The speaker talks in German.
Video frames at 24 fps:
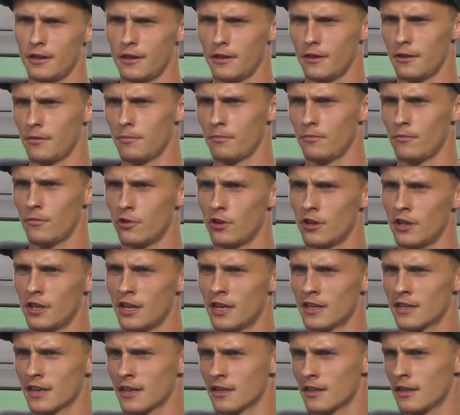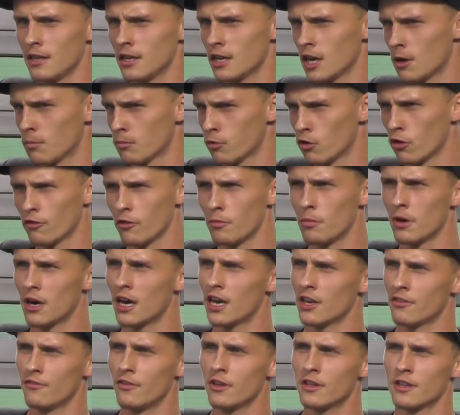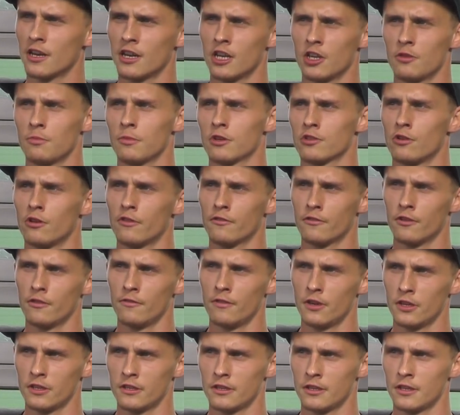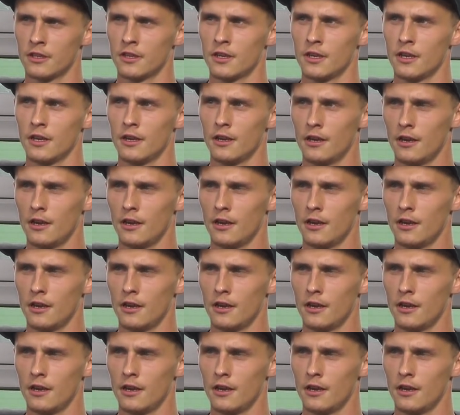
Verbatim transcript: ähm, und in der dritten Liga im Profibereich wird dann nicht mehr so oft gewechselt.